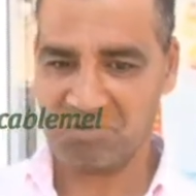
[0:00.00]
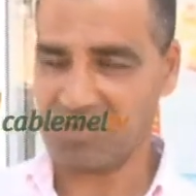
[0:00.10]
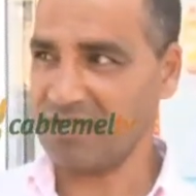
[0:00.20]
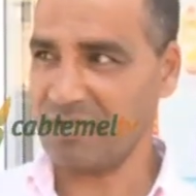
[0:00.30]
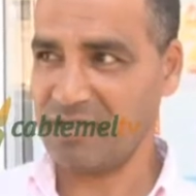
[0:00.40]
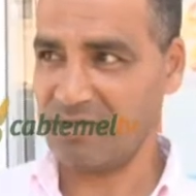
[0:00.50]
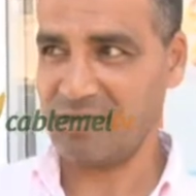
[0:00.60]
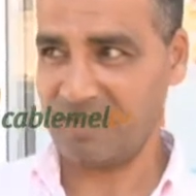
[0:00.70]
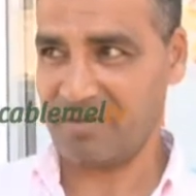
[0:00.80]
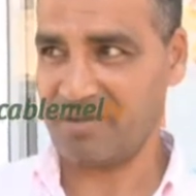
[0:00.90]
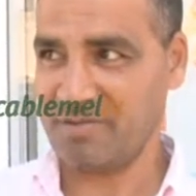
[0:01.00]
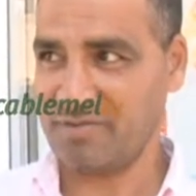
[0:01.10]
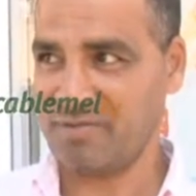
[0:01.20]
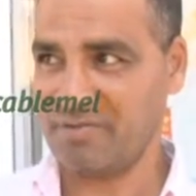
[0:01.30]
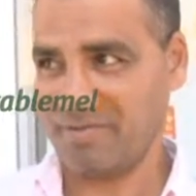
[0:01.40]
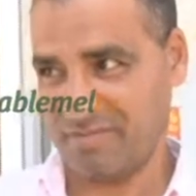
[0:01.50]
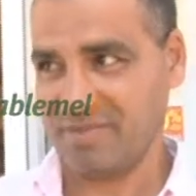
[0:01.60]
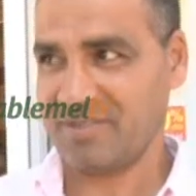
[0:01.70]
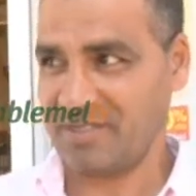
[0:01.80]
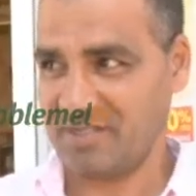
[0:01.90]
Pues está bien, ¿no? Está bien. Para
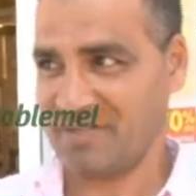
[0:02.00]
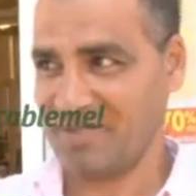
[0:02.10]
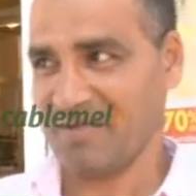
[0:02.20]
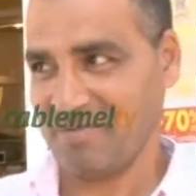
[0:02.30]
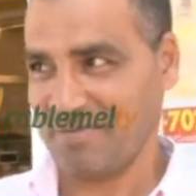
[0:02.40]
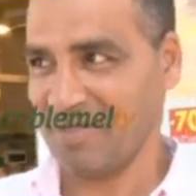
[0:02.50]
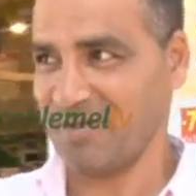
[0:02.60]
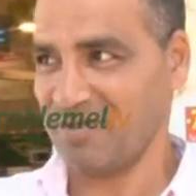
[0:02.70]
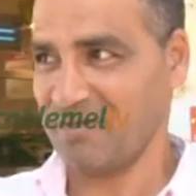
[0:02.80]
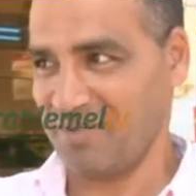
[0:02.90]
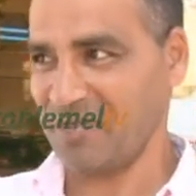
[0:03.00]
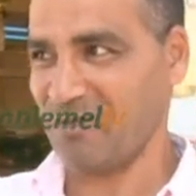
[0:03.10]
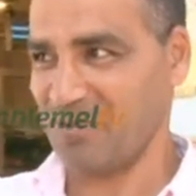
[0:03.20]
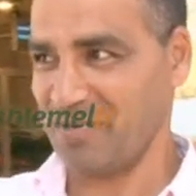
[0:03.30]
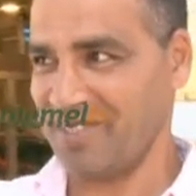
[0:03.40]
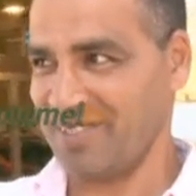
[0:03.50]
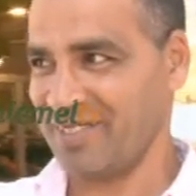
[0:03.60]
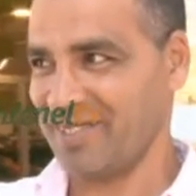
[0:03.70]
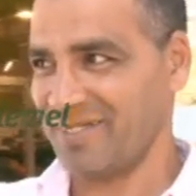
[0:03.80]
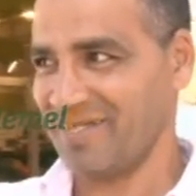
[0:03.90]
ellos, ¿no? Sí, para ellos, muy bien.
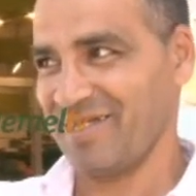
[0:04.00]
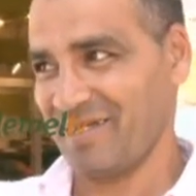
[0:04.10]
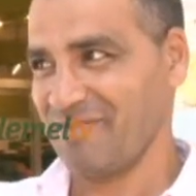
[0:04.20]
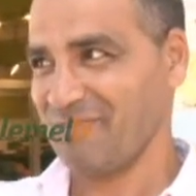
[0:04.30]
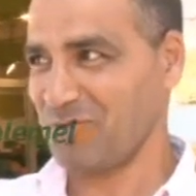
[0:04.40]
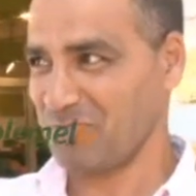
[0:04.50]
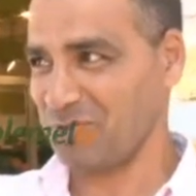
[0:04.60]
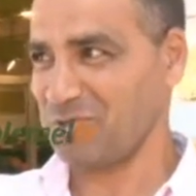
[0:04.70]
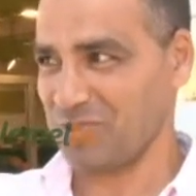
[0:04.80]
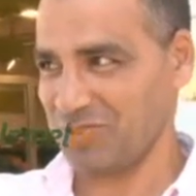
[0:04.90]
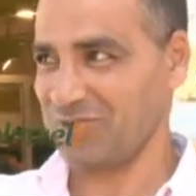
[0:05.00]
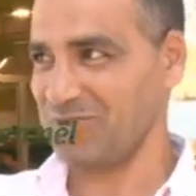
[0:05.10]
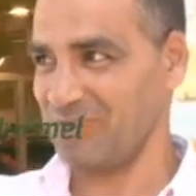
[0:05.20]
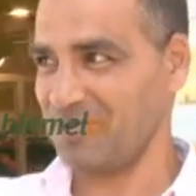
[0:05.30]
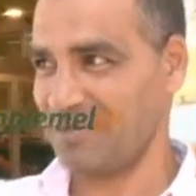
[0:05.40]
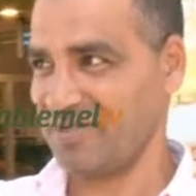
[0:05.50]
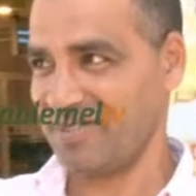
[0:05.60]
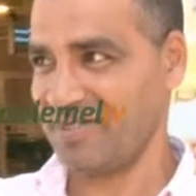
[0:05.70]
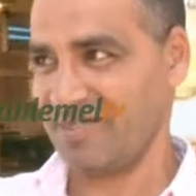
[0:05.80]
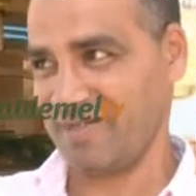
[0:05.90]
Pero para nosotros,
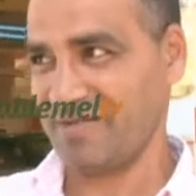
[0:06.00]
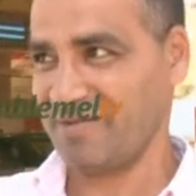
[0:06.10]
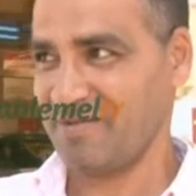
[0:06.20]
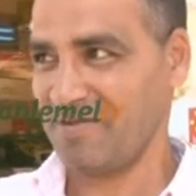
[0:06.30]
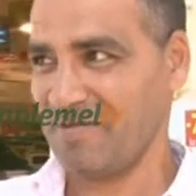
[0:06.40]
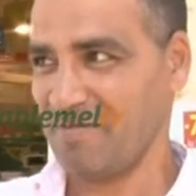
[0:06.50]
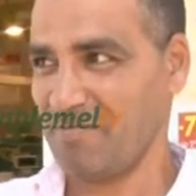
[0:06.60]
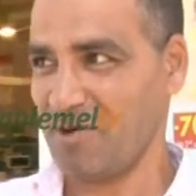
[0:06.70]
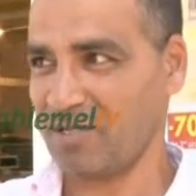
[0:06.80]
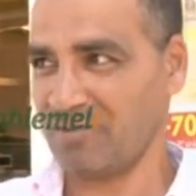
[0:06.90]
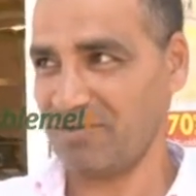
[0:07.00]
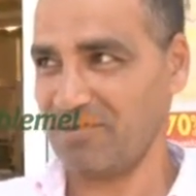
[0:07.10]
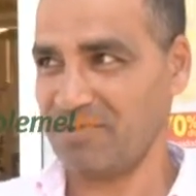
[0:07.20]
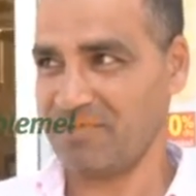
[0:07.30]
un poquito,